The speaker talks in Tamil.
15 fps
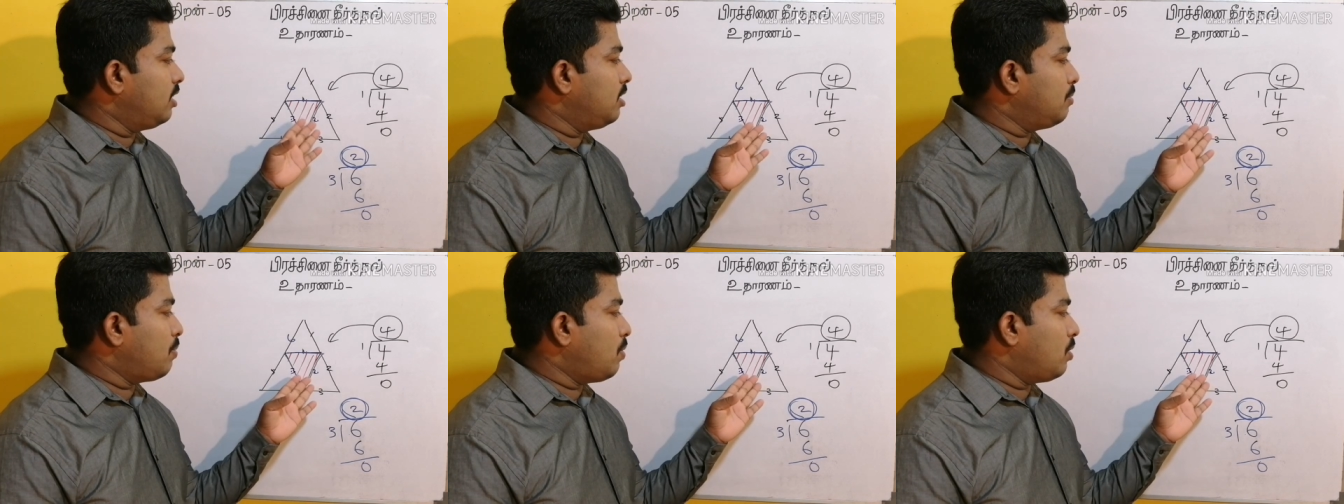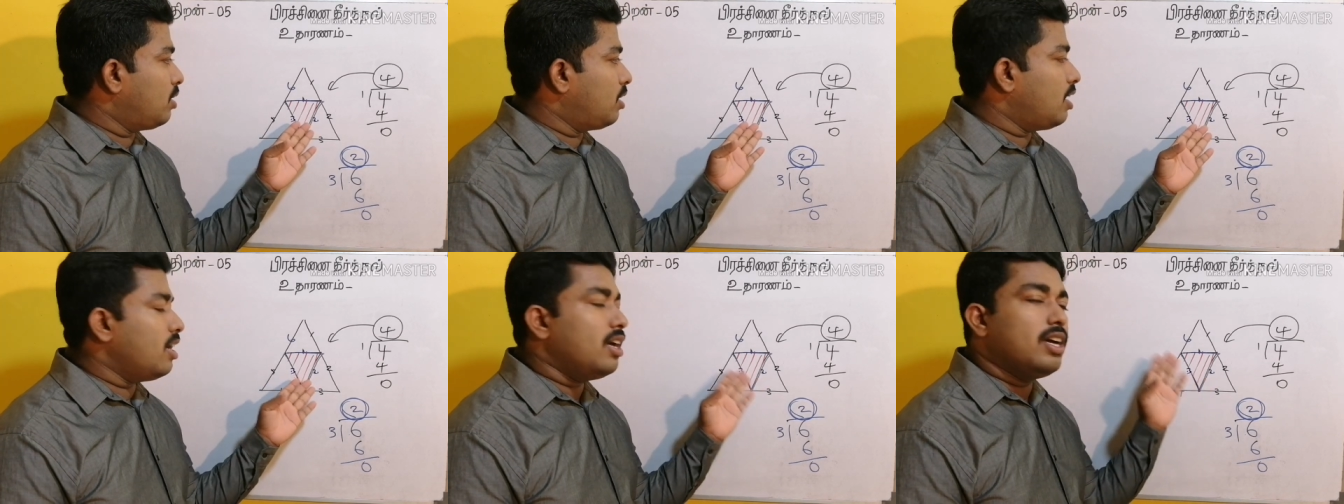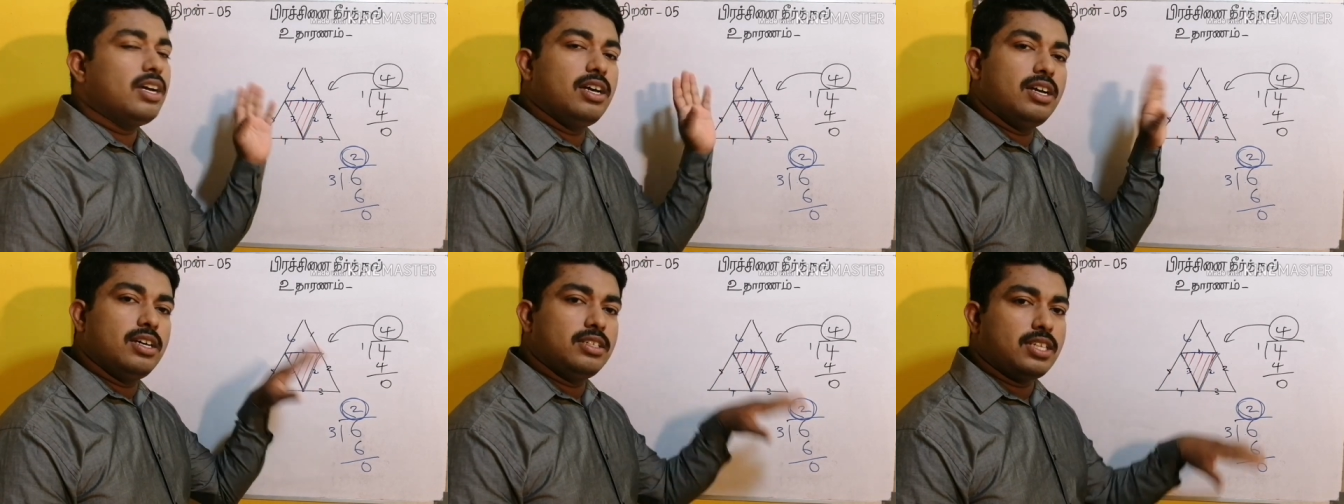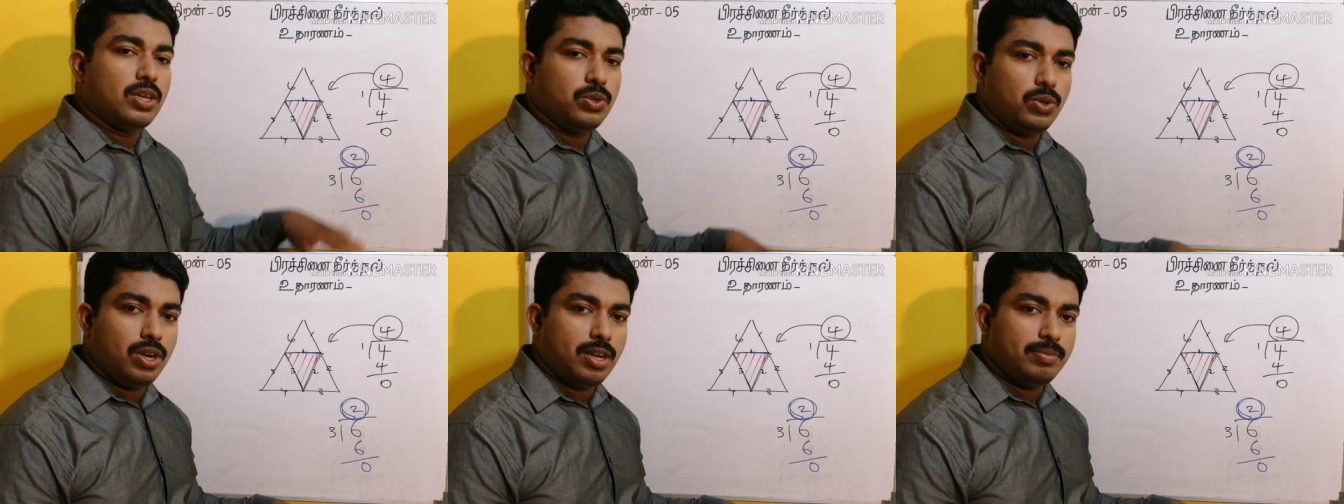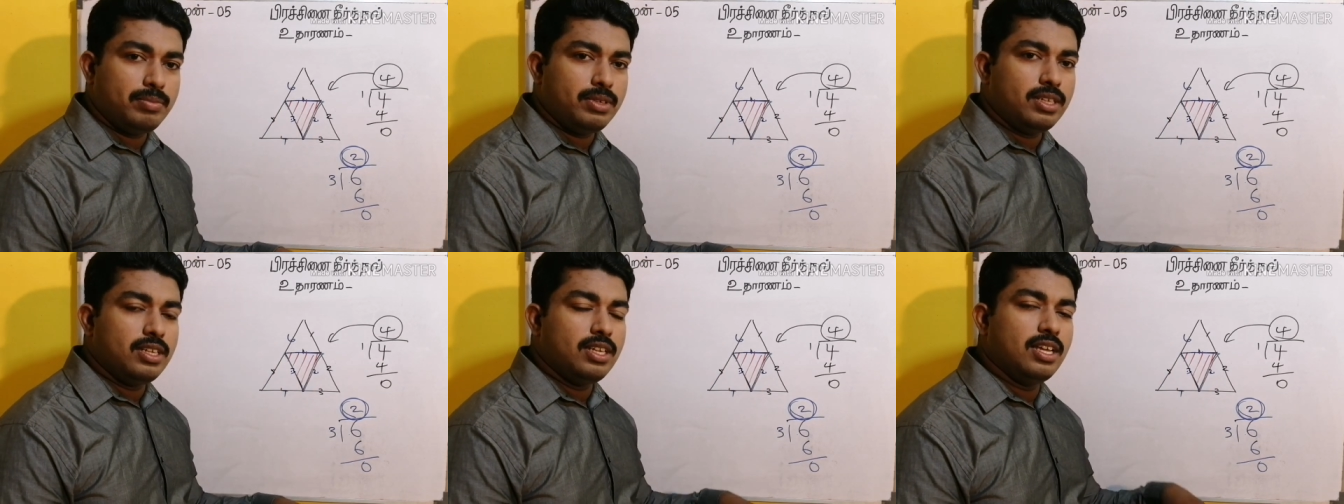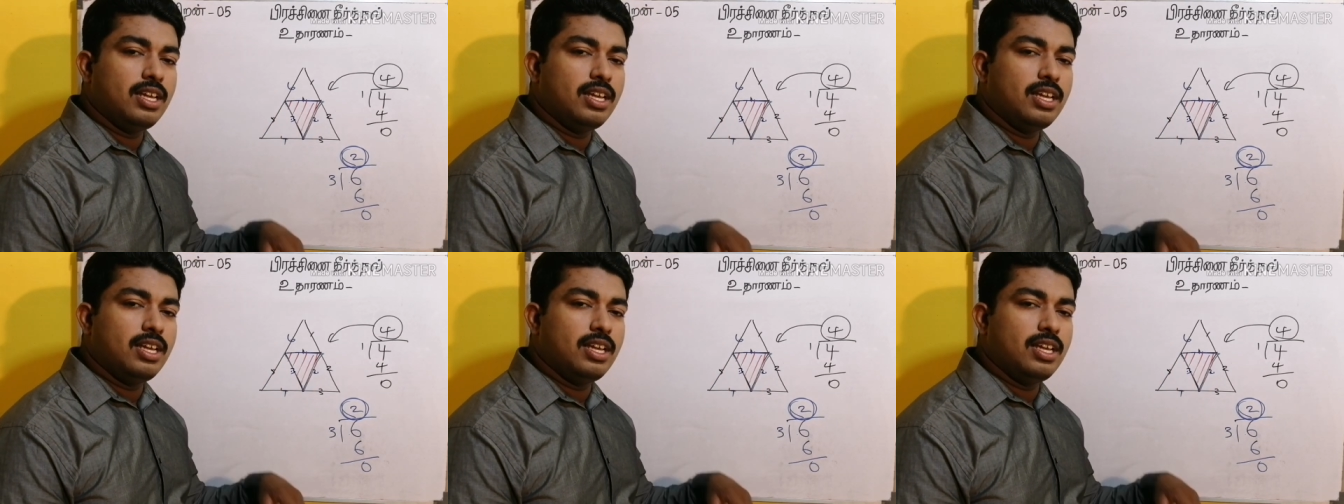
இது போன்ற சதுரம்